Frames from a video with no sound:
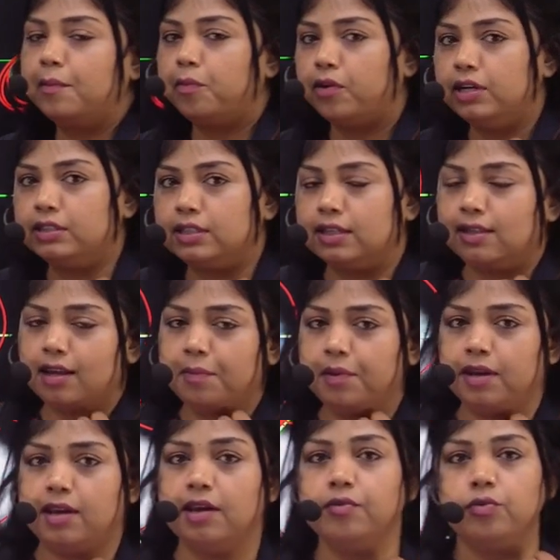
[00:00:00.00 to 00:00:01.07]
पॉइंट जितने भी
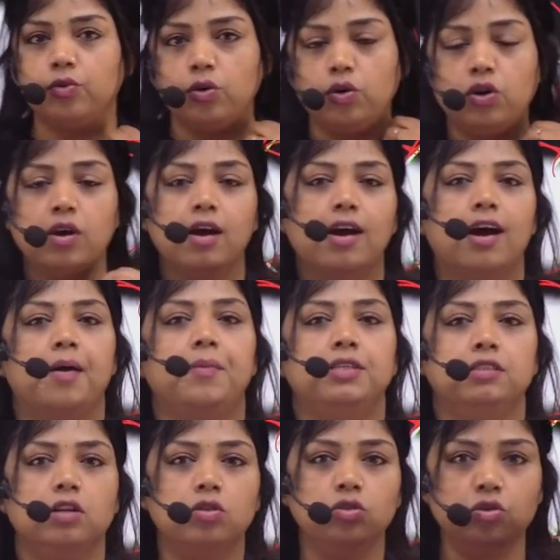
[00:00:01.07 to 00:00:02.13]
हैं वो
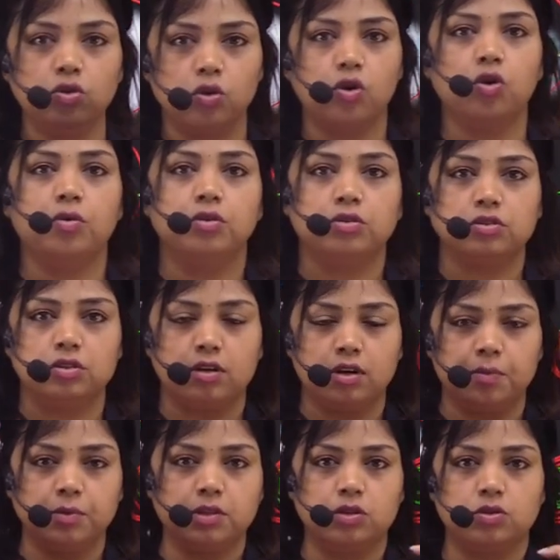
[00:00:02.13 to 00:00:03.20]
हमेशा दो
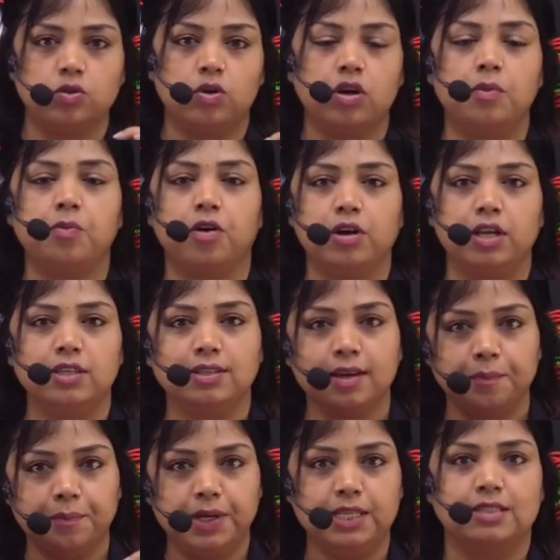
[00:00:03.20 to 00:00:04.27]
मतलब सोलर बॉडीज़ के
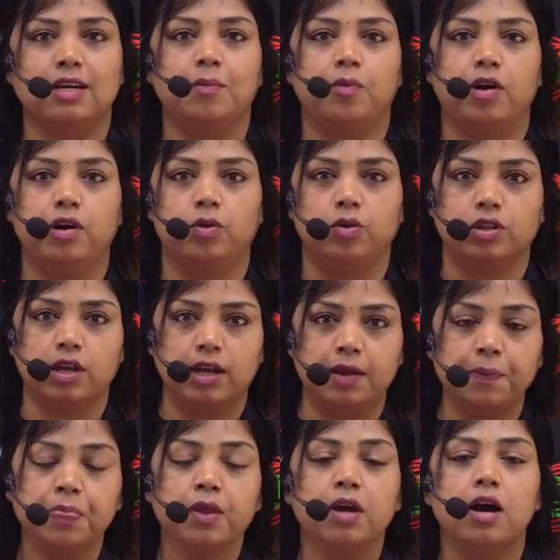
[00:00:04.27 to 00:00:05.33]
बीच का पॉइंट होता है
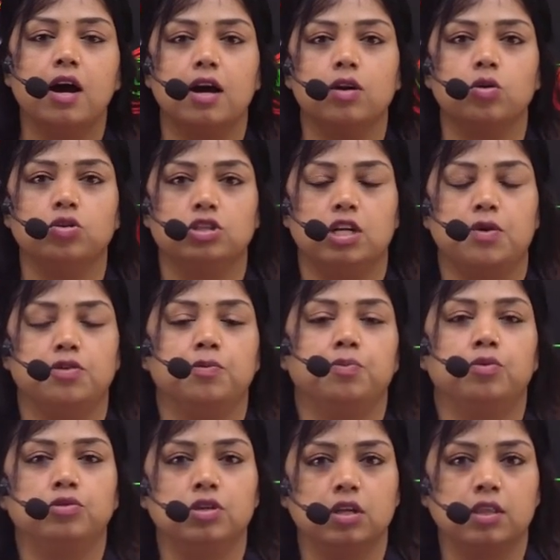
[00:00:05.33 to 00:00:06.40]
और क्वेश्चन आपसे
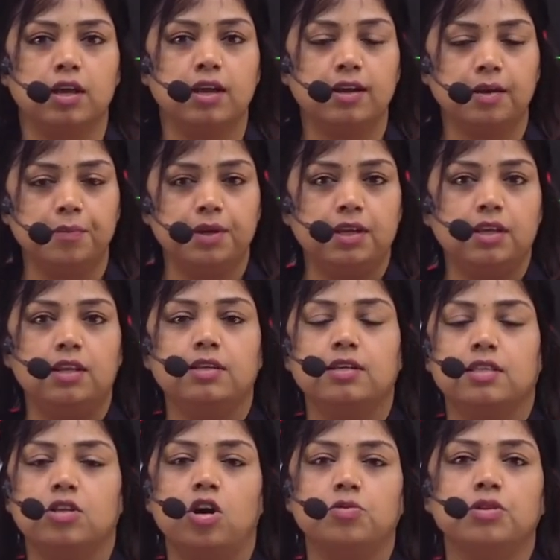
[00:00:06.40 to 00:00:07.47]
पूछ सकता है कभी कि लिख
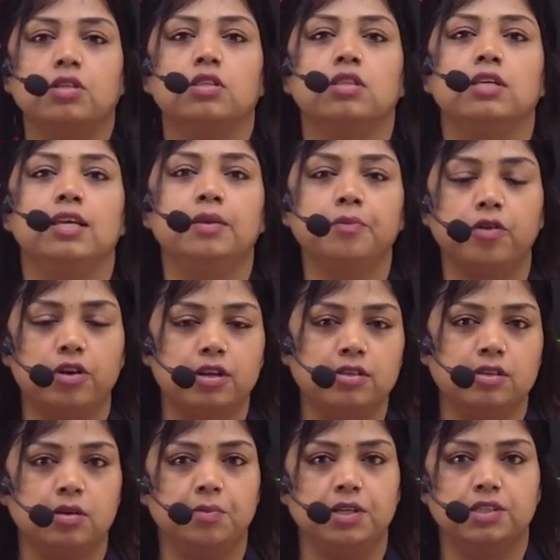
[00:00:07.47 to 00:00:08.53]
सकता है ऑप्शन तीन
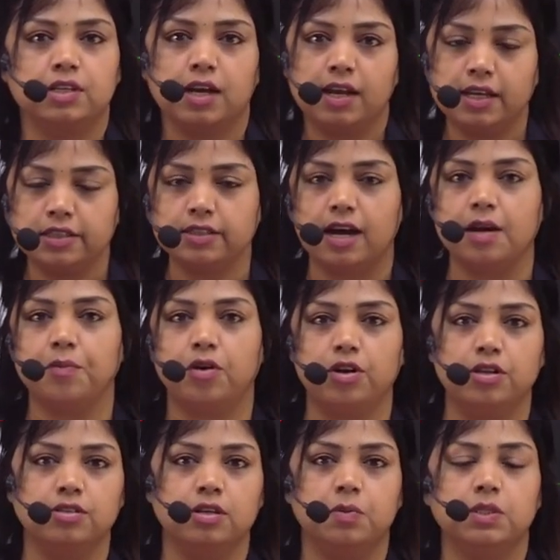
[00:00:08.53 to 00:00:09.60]
बॉडीज़ के बीच का है या चार
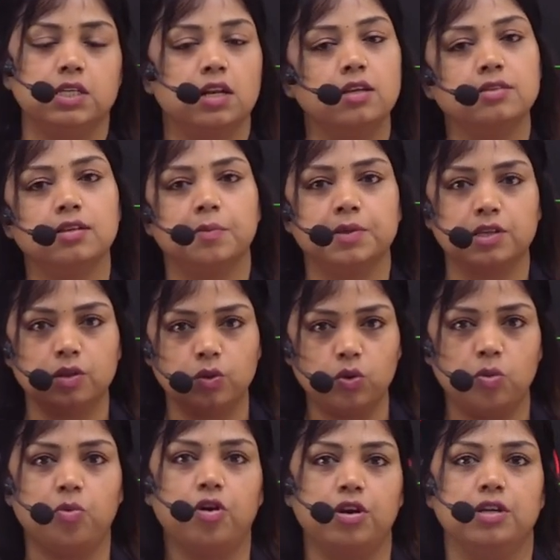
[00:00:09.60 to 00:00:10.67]
बॉडीज़ के बीच का नहीं हमेशा
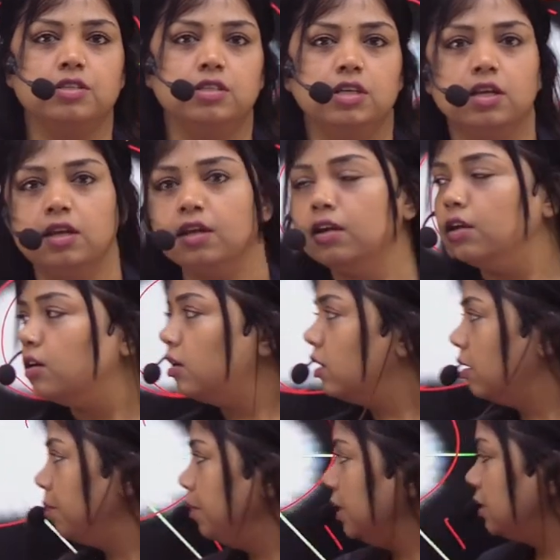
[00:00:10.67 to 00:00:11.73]
दो बॉडीज़ ही
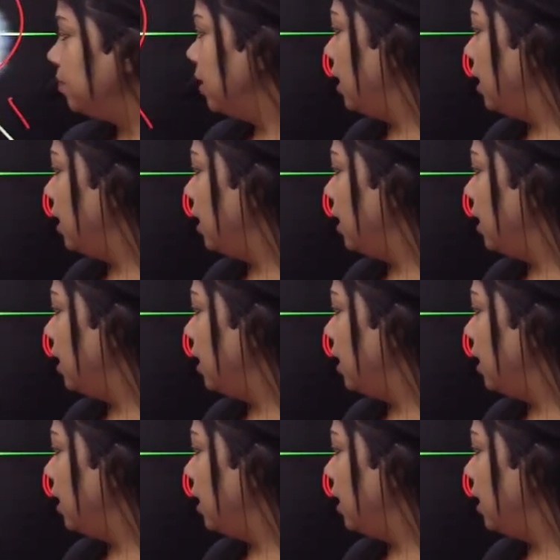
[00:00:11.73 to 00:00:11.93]
बीच में ही